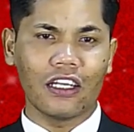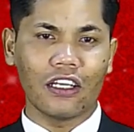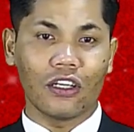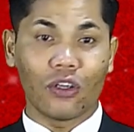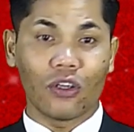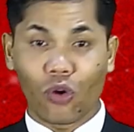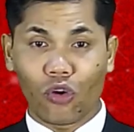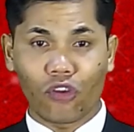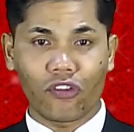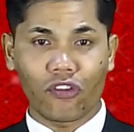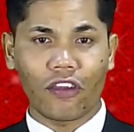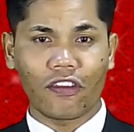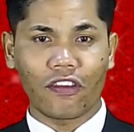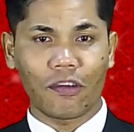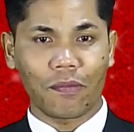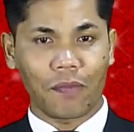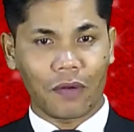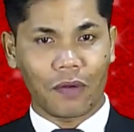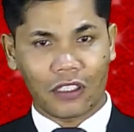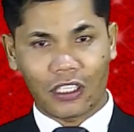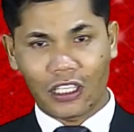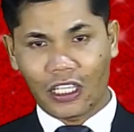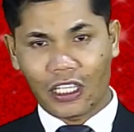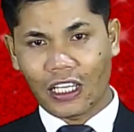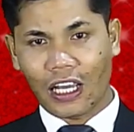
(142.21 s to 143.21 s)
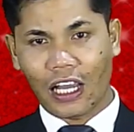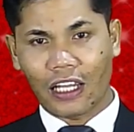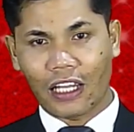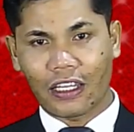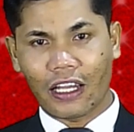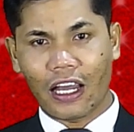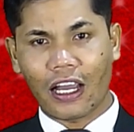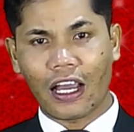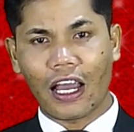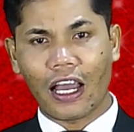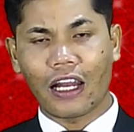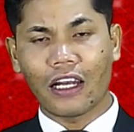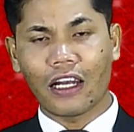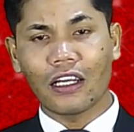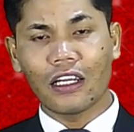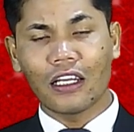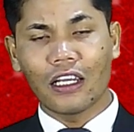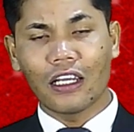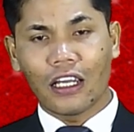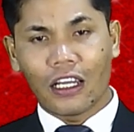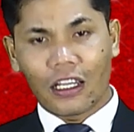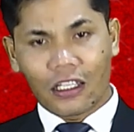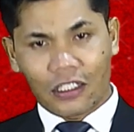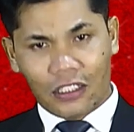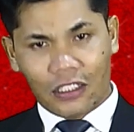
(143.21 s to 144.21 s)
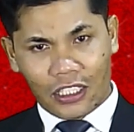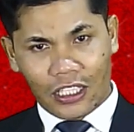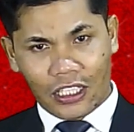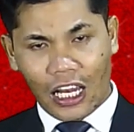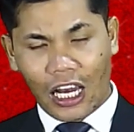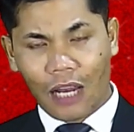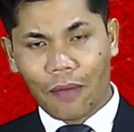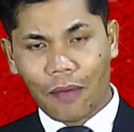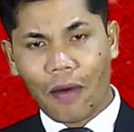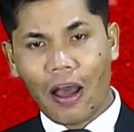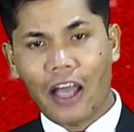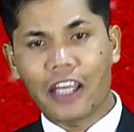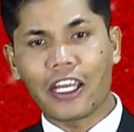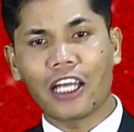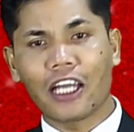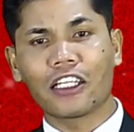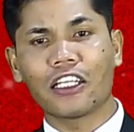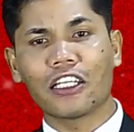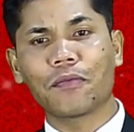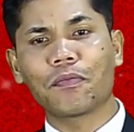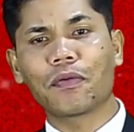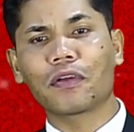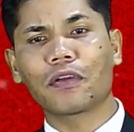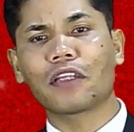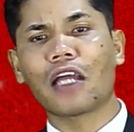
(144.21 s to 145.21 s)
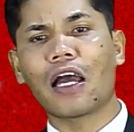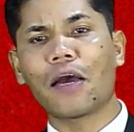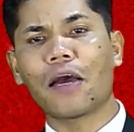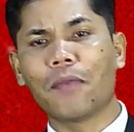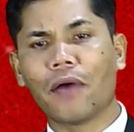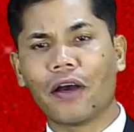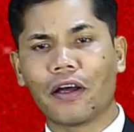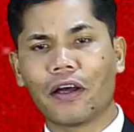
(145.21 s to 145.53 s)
dosa seperti dikatakan di dalam ayat yang pertama